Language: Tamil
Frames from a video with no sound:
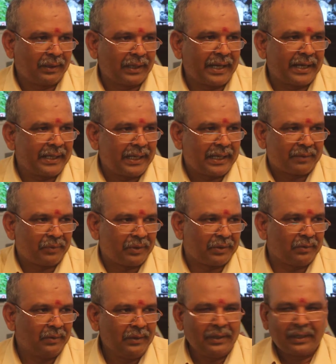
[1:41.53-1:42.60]
கரைய
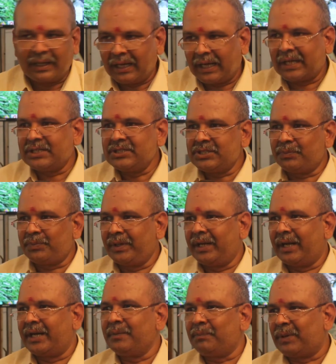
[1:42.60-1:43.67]
ஆரம்பிக்கும் கரைஞ்ச
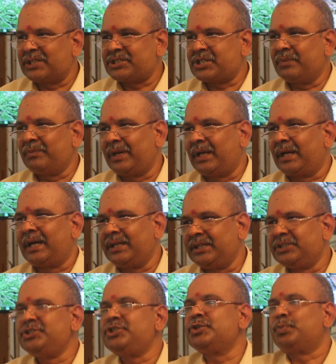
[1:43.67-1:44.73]
பின்னாடி பச்சை
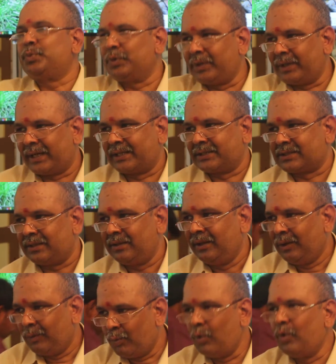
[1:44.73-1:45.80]
மிளகாய் இஞ்சி பூண்டு கரைசல்
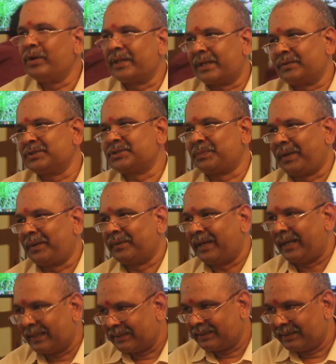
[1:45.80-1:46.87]
மூணு தடவை ஸ்ப்ரே
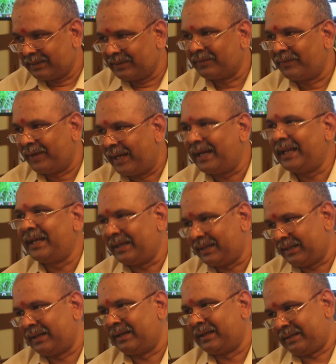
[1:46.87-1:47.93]
அது இது வேலை
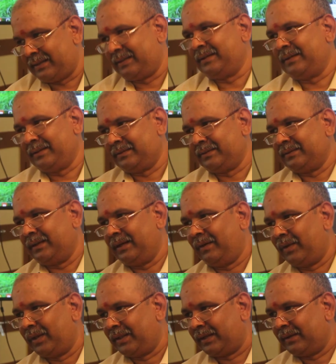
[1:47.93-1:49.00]
இது
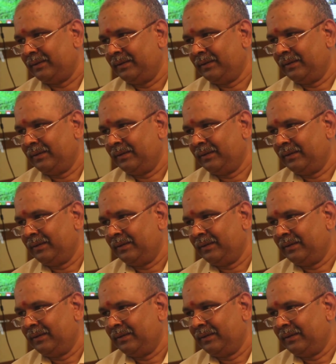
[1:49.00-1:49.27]
அவ்வளோதான்